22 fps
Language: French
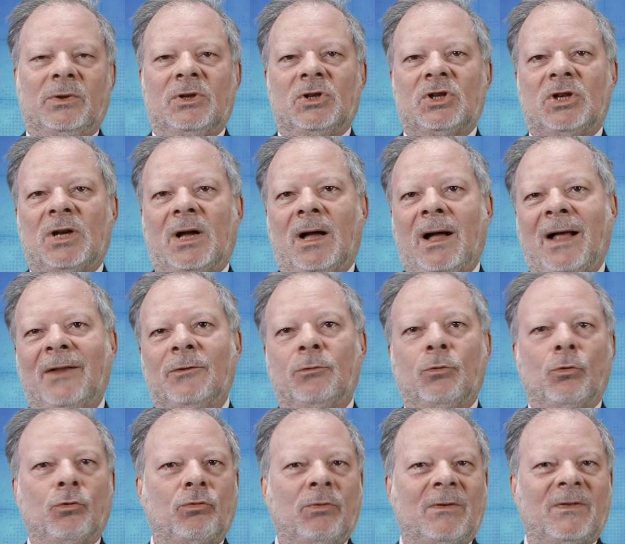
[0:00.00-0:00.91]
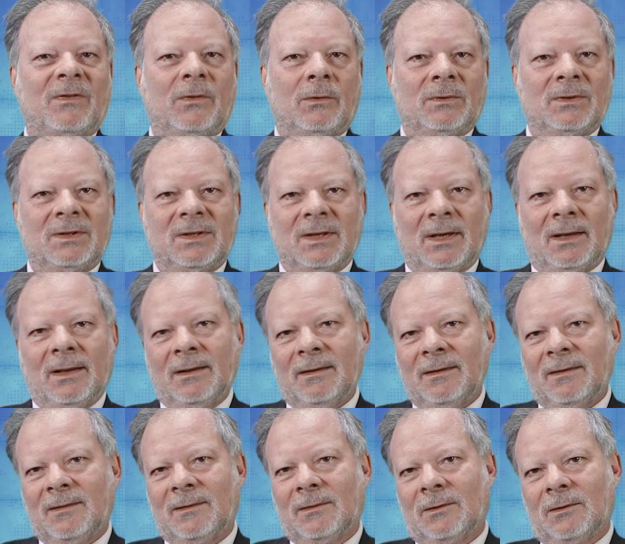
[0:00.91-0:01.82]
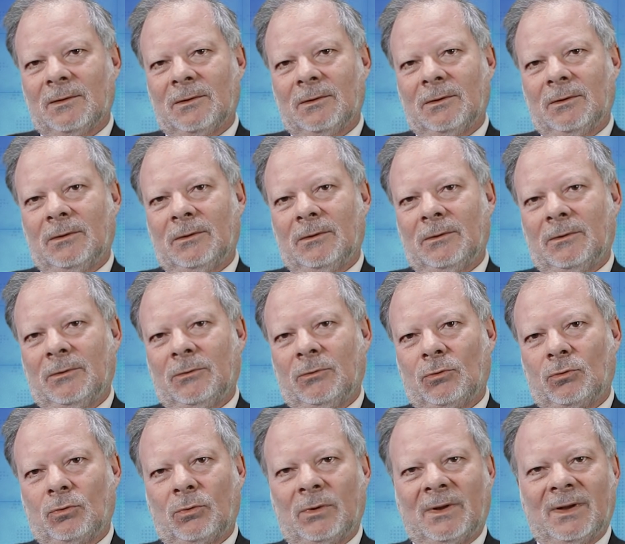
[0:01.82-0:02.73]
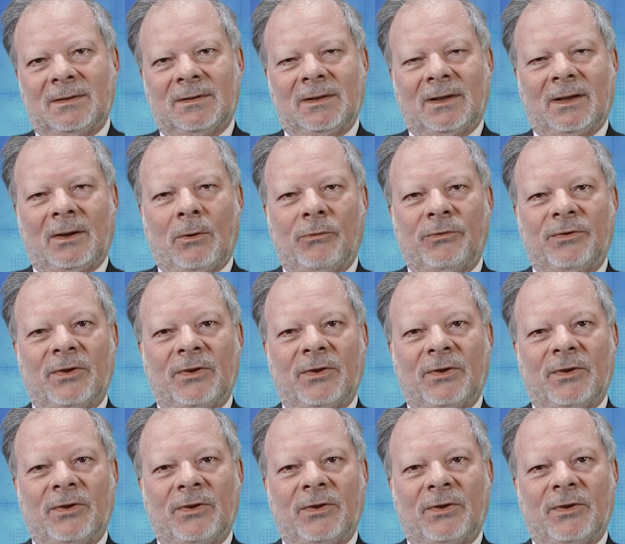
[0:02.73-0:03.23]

déjà à 2,75 euh, de taux d'intérêt aux